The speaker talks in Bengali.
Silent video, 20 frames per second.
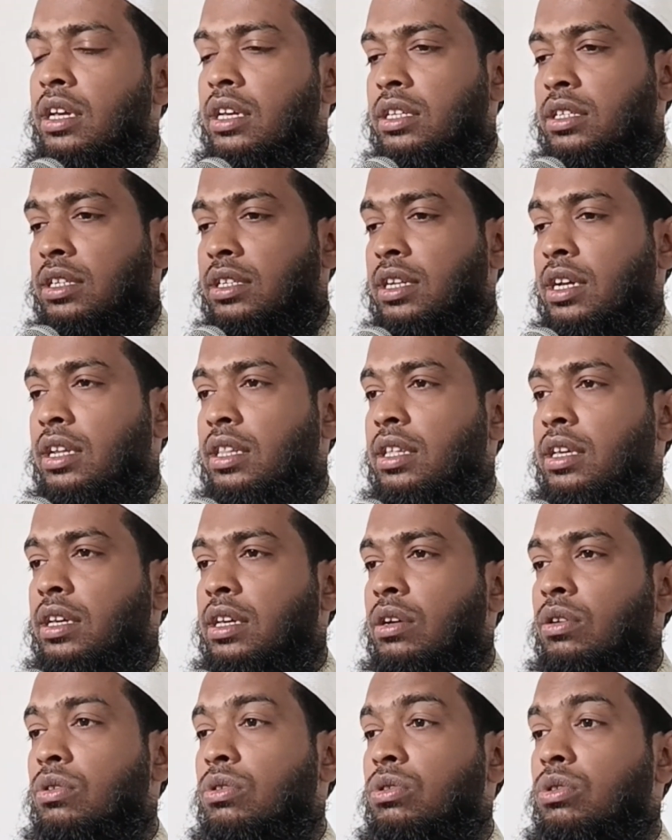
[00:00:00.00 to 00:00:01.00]
সেটার দিকে
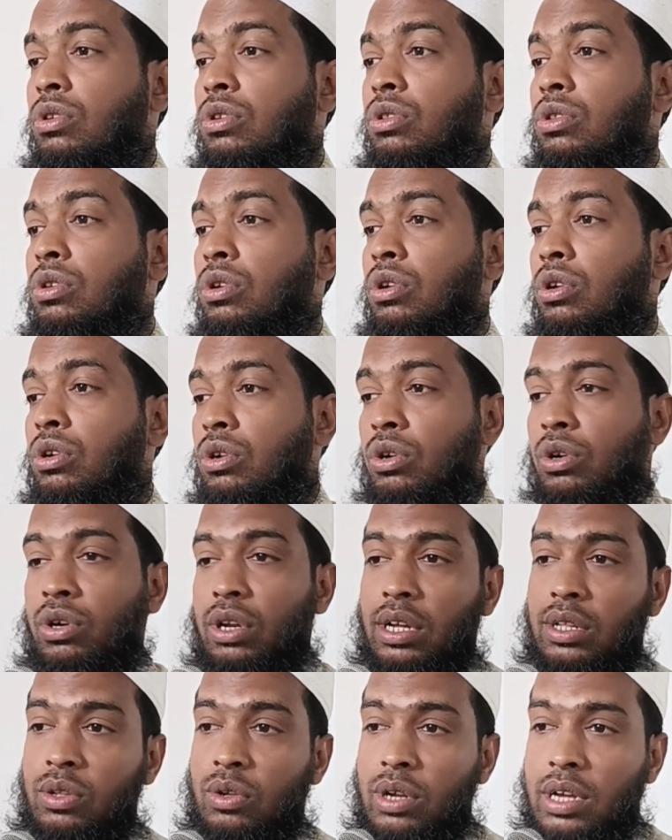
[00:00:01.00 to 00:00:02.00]
অত্যন্ত লক্ষ্য
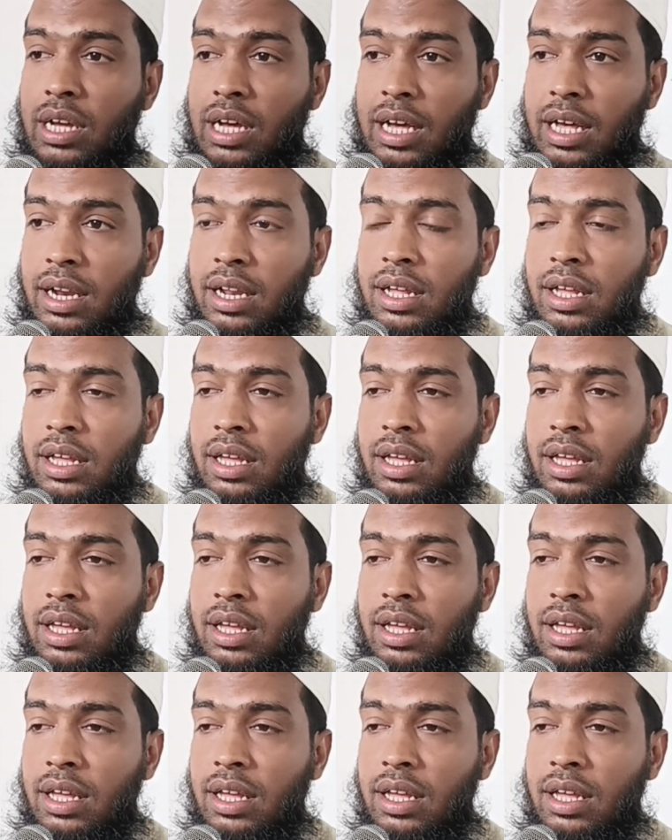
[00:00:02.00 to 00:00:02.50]
করা দরকার